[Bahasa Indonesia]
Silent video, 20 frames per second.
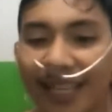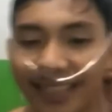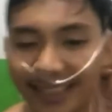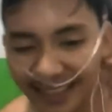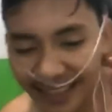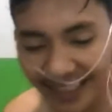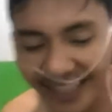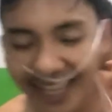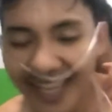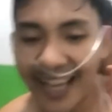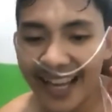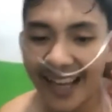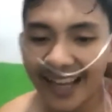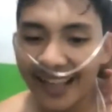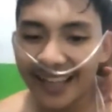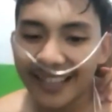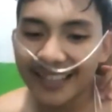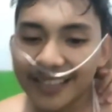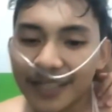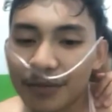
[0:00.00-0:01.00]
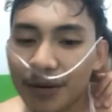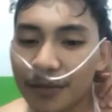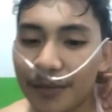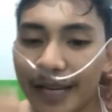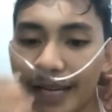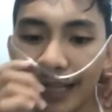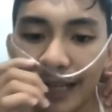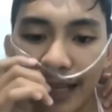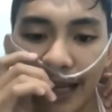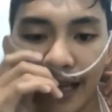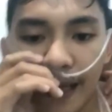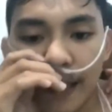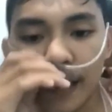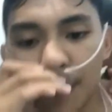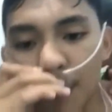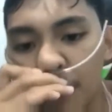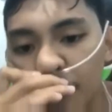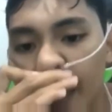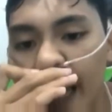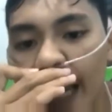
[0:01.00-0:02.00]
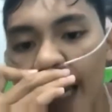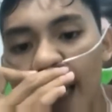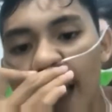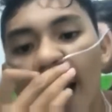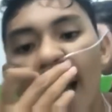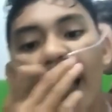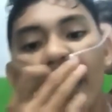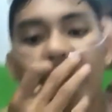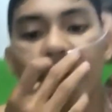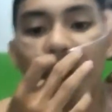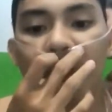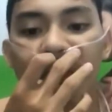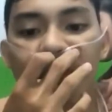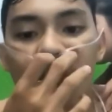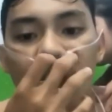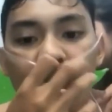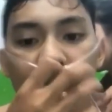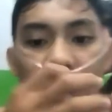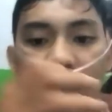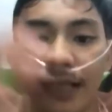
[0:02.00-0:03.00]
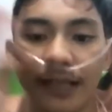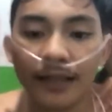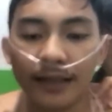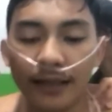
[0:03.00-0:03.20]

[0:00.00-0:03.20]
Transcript: saksi. Sama Mek, sama J, sama Miljon.